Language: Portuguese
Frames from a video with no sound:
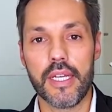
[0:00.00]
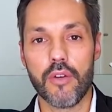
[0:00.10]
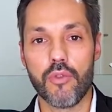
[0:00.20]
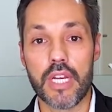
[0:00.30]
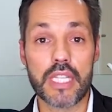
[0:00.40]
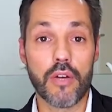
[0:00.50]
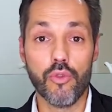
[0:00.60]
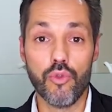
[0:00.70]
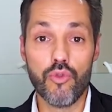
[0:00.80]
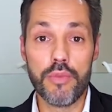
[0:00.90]
a
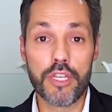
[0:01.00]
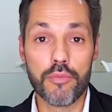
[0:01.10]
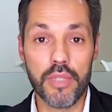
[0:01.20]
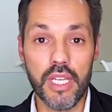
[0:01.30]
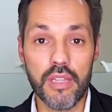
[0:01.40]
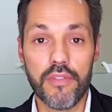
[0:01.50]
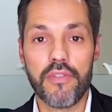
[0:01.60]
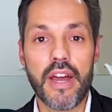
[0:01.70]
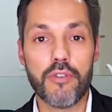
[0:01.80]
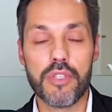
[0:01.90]
colocação no mesmo dia de
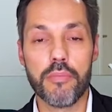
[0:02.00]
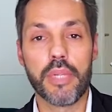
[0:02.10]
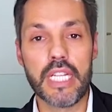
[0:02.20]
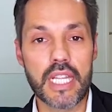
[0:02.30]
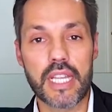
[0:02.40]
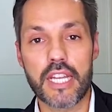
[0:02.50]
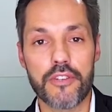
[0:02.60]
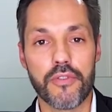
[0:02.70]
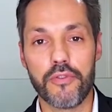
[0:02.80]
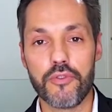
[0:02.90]
vários implantes
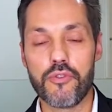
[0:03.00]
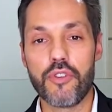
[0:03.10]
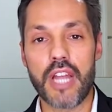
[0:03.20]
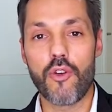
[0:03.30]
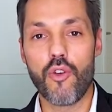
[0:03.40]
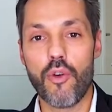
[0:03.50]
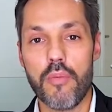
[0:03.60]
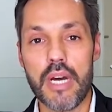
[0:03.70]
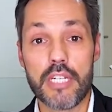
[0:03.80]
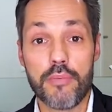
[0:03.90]
dentários que vão funcionar
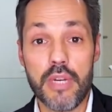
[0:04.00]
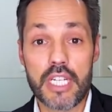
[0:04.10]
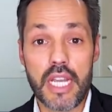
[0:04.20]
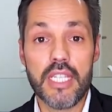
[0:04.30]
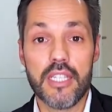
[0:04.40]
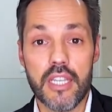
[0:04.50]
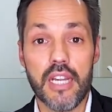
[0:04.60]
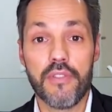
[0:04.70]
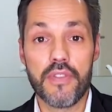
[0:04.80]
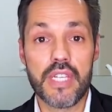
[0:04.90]
como as, as raízes
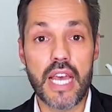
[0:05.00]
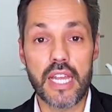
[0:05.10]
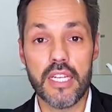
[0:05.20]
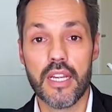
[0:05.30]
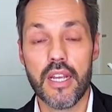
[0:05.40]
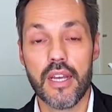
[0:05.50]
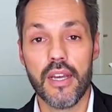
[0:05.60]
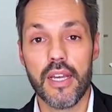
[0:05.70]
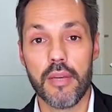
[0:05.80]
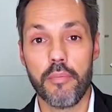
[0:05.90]
artificiais
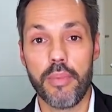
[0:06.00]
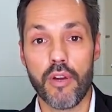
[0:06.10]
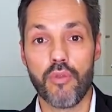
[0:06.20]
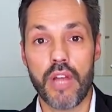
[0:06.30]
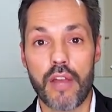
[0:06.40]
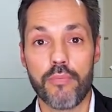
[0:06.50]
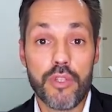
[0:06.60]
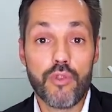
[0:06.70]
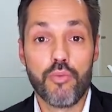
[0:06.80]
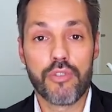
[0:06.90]
uh, para colocar,
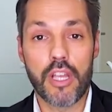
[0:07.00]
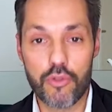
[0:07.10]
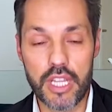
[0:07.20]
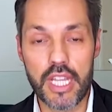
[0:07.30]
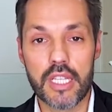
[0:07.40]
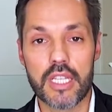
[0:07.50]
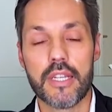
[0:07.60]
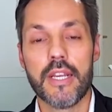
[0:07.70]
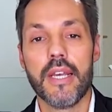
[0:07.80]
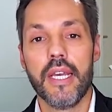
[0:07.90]
a suportar os dentes.